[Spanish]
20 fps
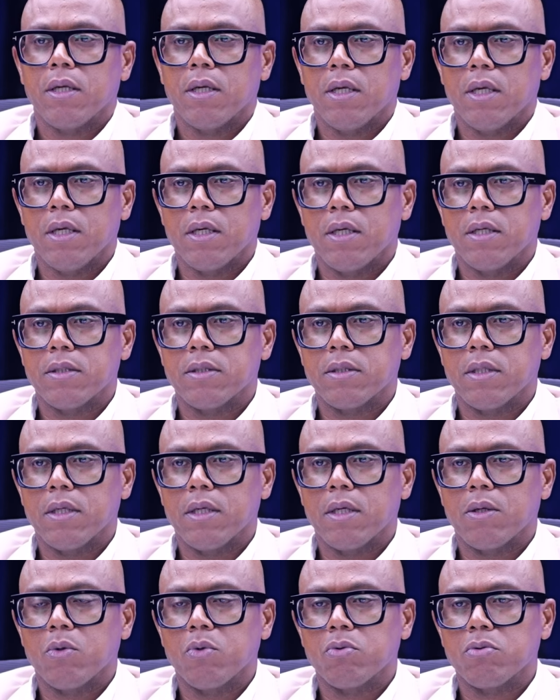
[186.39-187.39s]
en
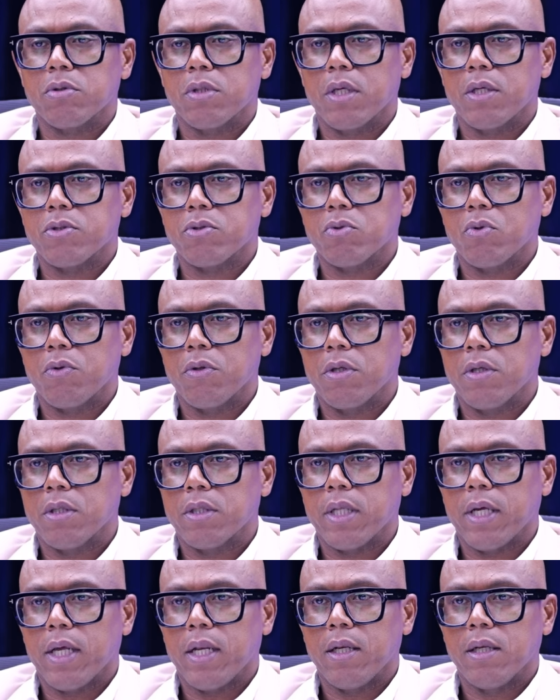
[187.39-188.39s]
este contexto
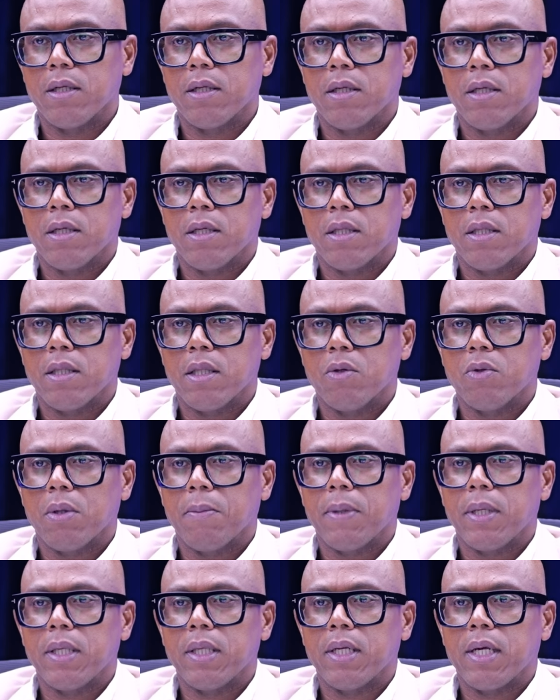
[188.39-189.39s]
digital de una
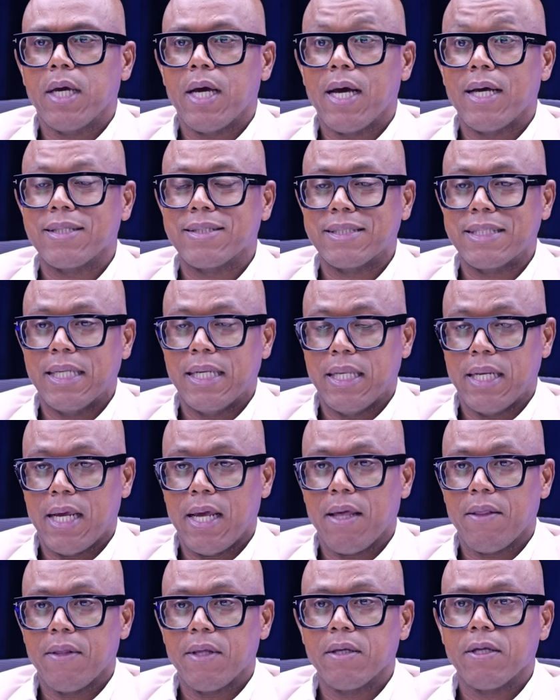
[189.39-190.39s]
manera
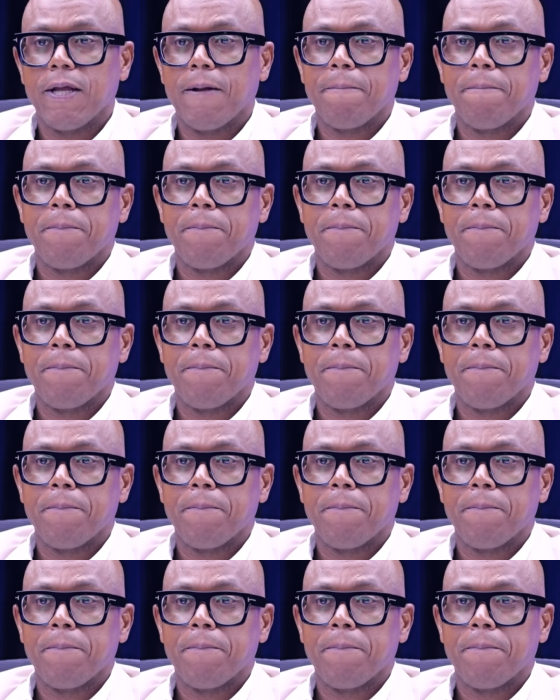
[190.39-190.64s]
acelerada